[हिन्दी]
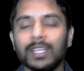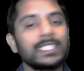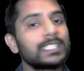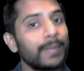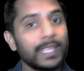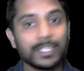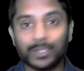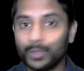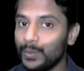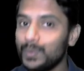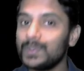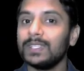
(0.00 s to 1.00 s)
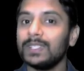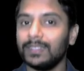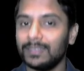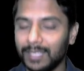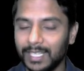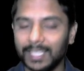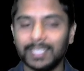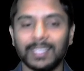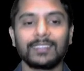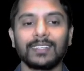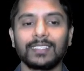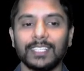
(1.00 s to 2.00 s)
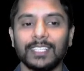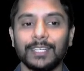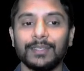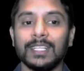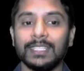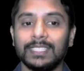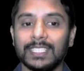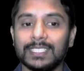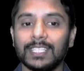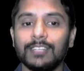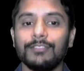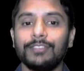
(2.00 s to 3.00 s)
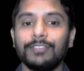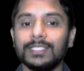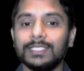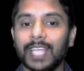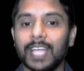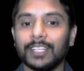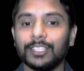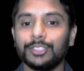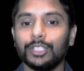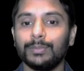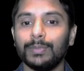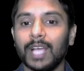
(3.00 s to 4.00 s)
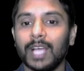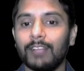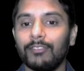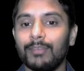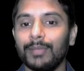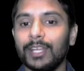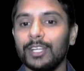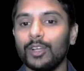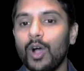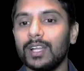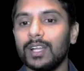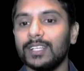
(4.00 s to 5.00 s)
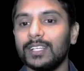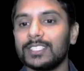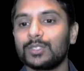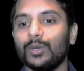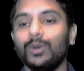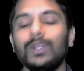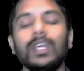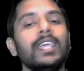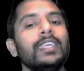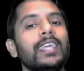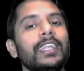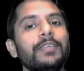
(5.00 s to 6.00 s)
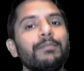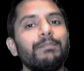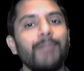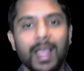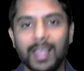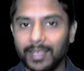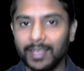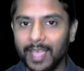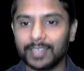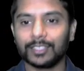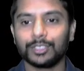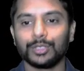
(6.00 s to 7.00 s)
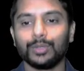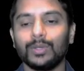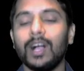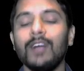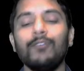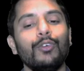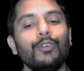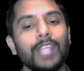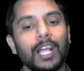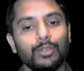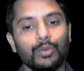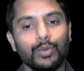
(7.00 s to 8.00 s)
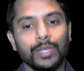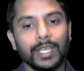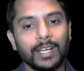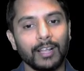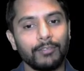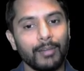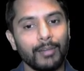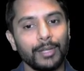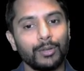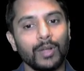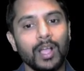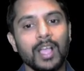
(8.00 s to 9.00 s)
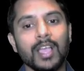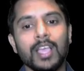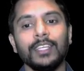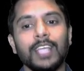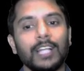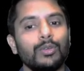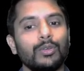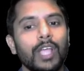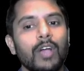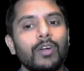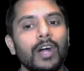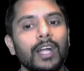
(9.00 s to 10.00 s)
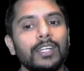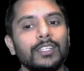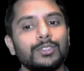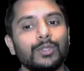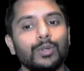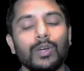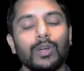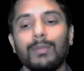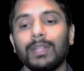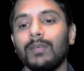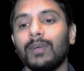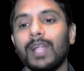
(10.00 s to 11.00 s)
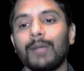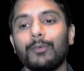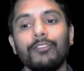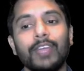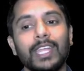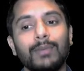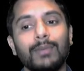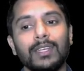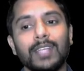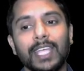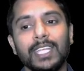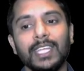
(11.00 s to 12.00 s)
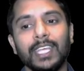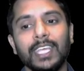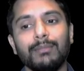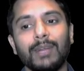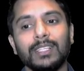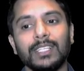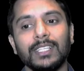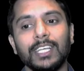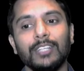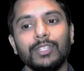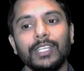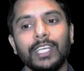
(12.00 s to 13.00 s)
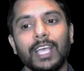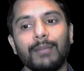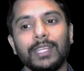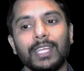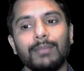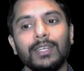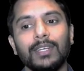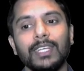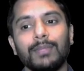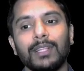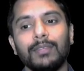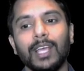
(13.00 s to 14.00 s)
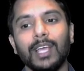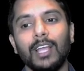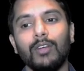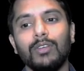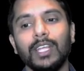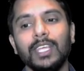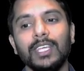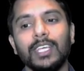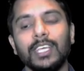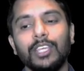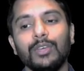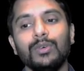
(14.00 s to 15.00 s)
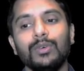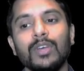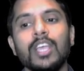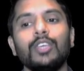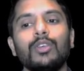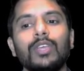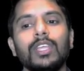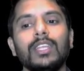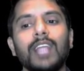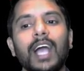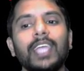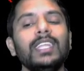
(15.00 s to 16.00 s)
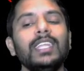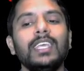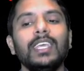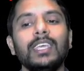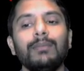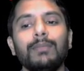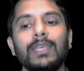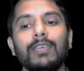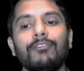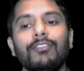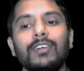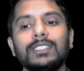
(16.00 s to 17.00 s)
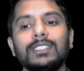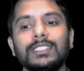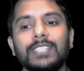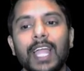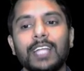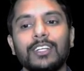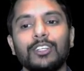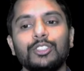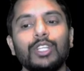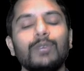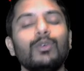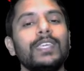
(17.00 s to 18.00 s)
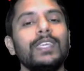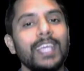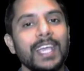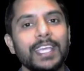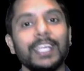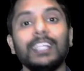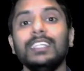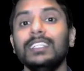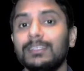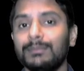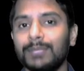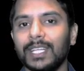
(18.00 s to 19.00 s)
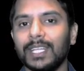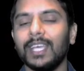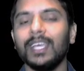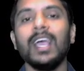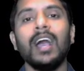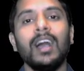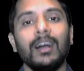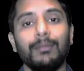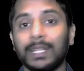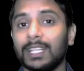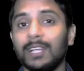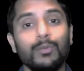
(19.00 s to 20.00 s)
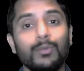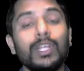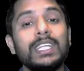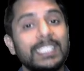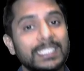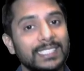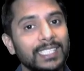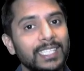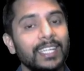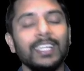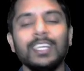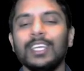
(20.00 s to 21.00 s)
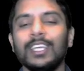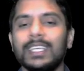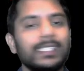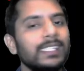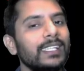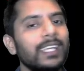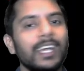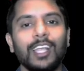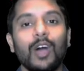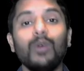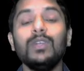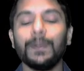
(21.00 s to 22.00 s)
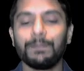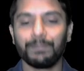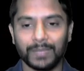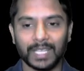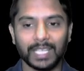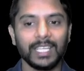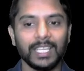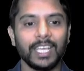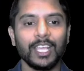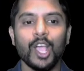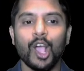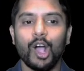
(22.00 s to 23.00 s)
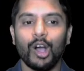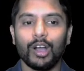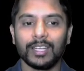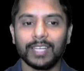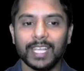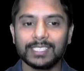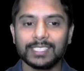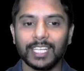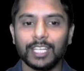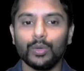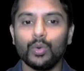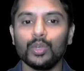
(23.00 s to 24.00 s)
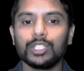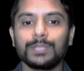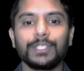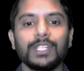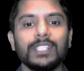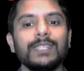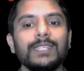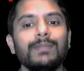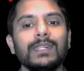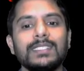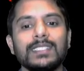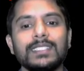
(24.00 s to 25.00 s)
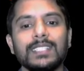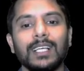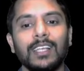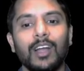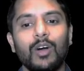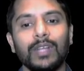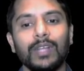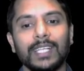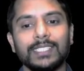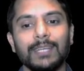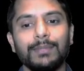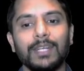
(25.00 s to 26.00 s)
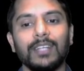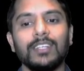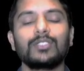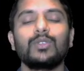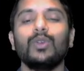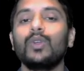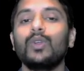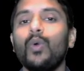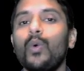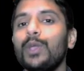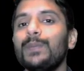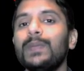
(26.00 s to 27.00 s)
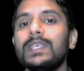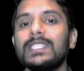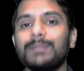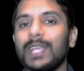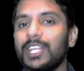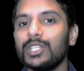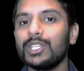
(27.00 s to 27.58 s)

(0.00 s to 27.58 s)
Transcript: स्पेस को यूज नहीं कर सकते हैं तीसरा फर्स्ट कैरेक्टर शुड बी अल्फ़ाबेट और अंडरस्कोर यानी कि पहला कैरेक्टर जो होगा वो या तो कोई एक अल्फ़ाबेट होगा या तो क्या होगा अंडरस्कोर होगा मतलब अगर आप कोई वेरिएबल नाइन ए मानते हैं तो ये एप्लीकेबल नहीं है मतलब ये अलाउड नहीं है क्यों क्योंकि नाइन ए में फर्स्ट कैरेक्टर जो है वो क्या है नंबर है मतलब वो एक डिजिट है इसलिए अलाउड नहीं है और नेक्स्ट है नो स्पेशल सिंबल्स इज अलाउड एक्सेप्ट अंडरस्कोर कोई भी स्पेशल